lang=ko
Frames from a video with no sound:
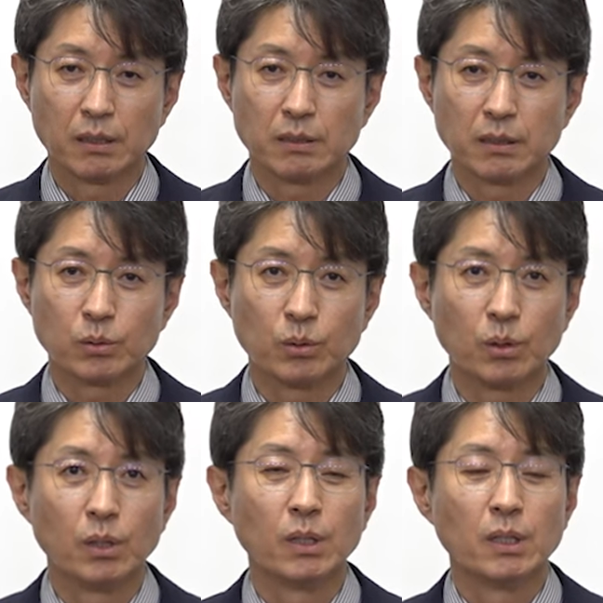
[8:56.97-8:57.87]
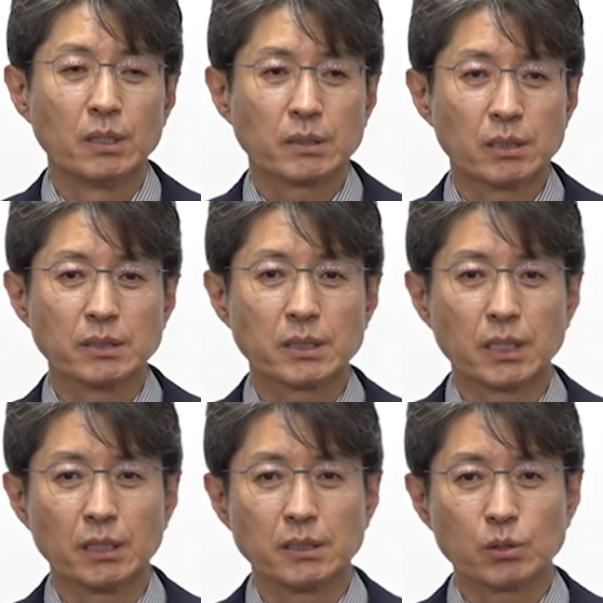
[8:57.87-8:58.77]
그리고
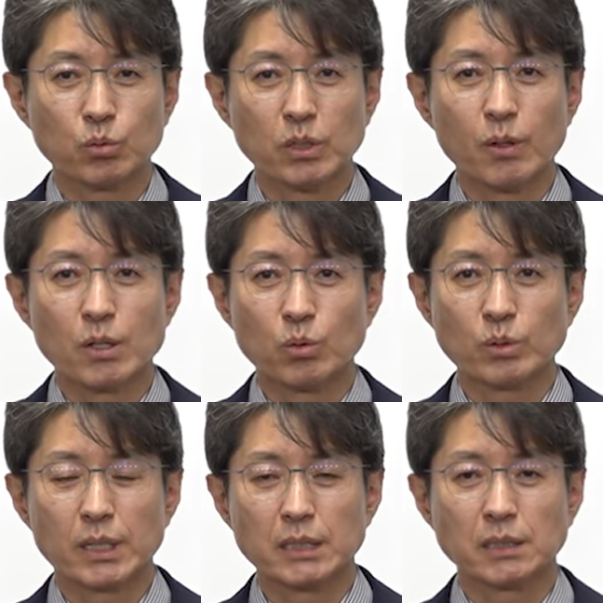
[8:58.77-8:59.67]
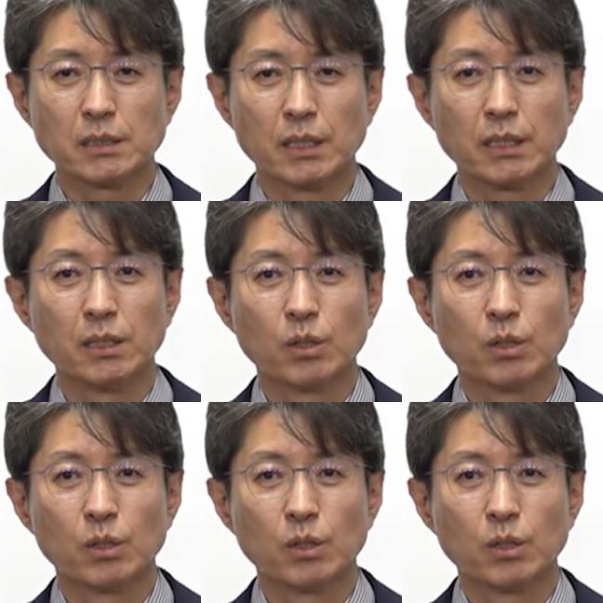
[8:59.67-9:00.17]
전체 29년 완공까지의